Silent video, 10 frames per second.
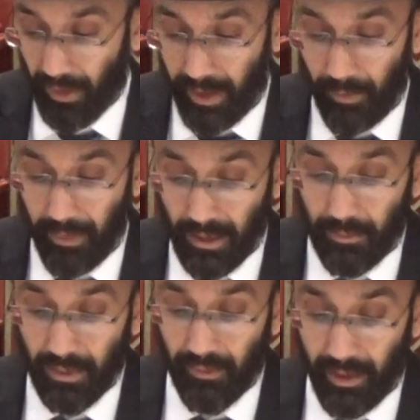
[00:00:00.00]
Об
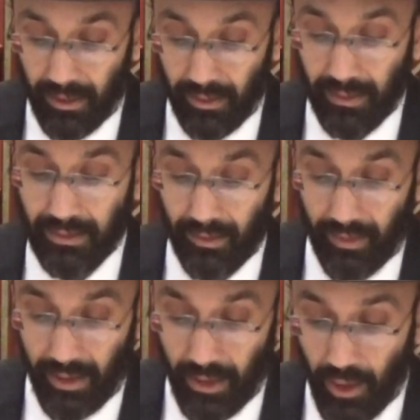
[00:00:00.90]
этом говорят их
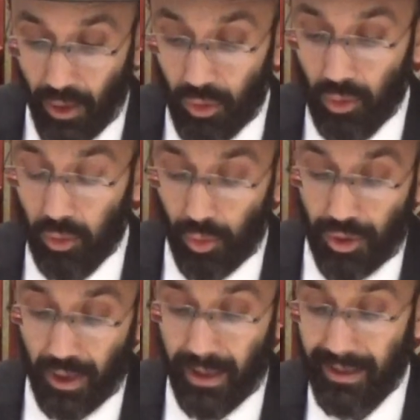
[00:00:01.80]
слова.
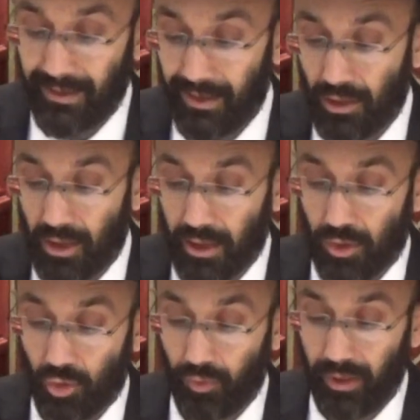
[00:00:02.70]
Лучше один
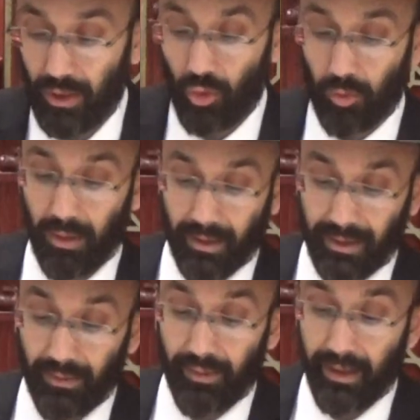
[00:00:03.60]
час чувы и добрых
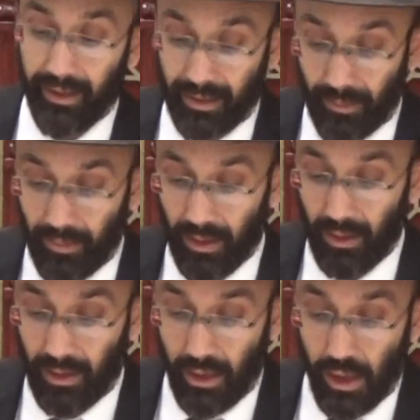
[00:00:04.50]
дел в этом
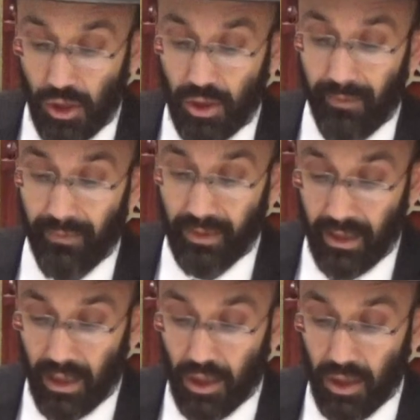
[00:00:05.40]
мире, чем
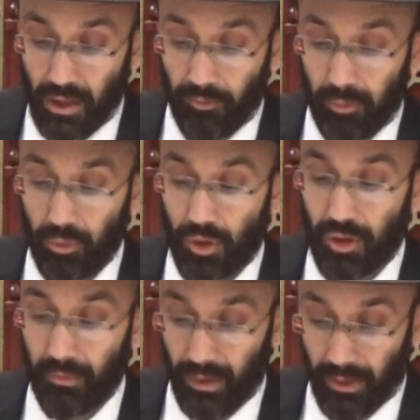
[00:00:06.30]
вся жизнь в
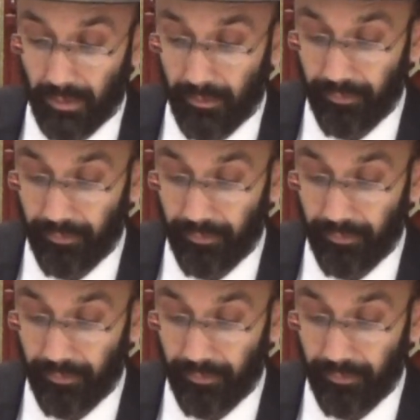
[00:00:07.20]
будущем мире.